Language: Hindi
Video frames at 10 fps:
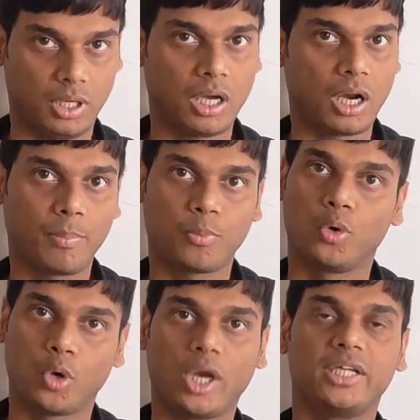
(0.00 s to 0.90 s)
अगर आपको
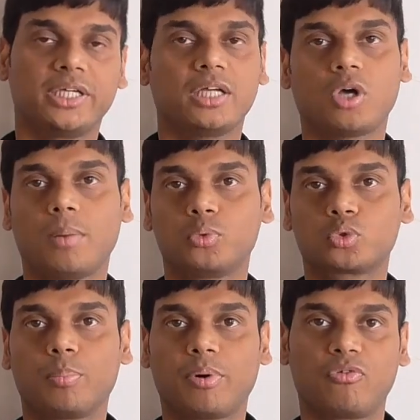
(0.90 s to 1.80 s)
नॉलेज है तो आप
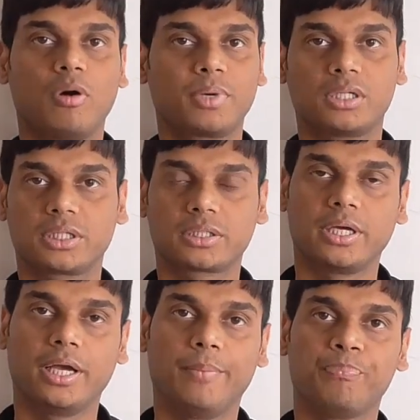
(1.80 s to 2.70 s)
उसको परफॉर्म कर सकते
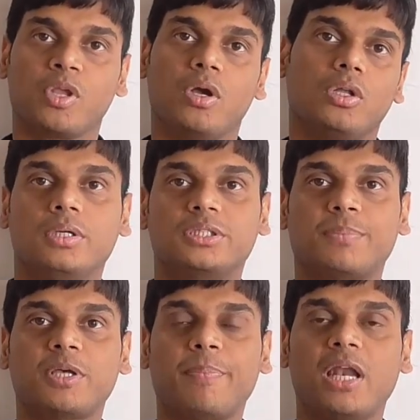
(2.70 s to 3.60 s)
हैं
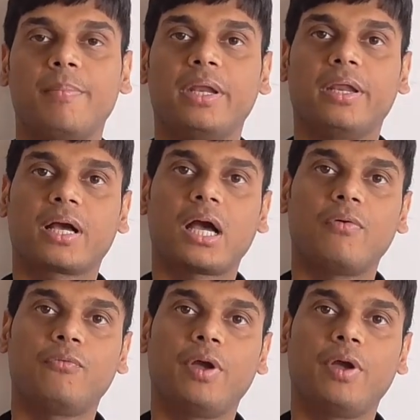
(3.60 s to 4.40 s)
सबसे पहले मैंने रखा है